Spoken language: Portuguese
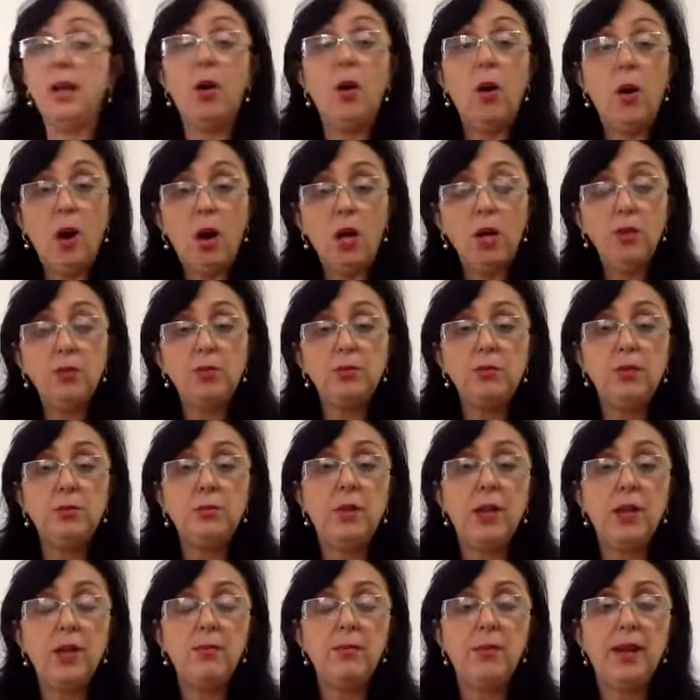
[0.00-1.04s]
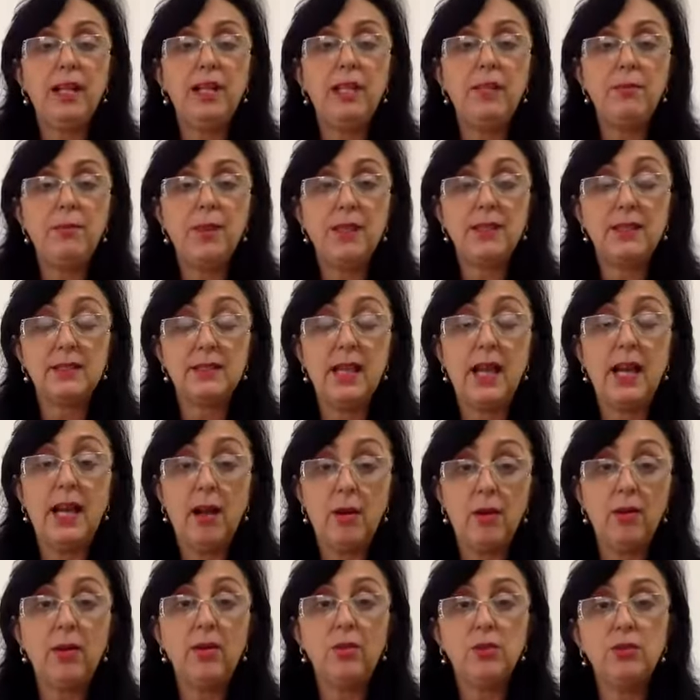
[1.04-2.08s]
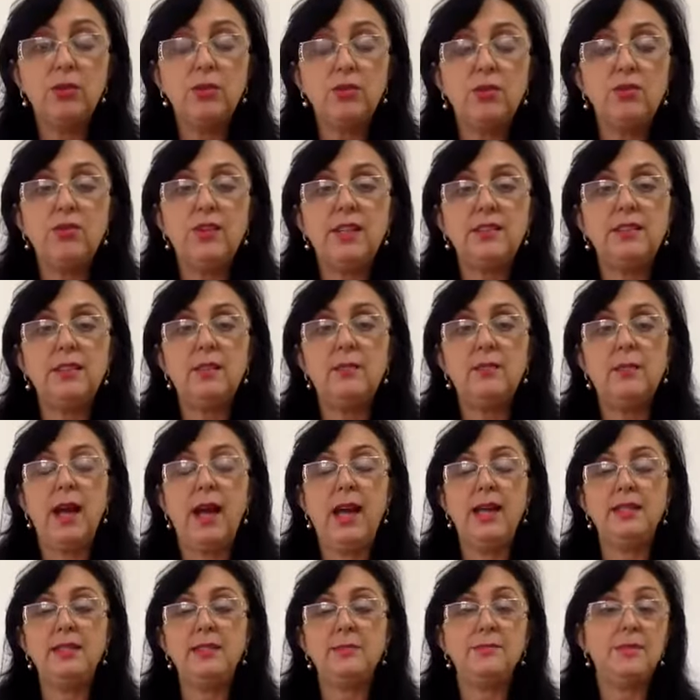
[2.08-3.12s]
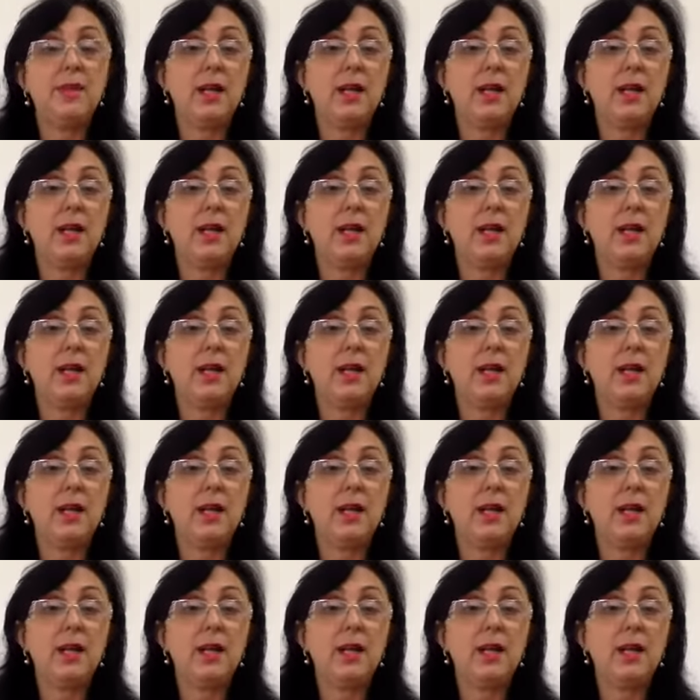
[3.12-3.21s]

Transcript: óleo de banho para limpeza da aura, hoje eu vou fazer mais,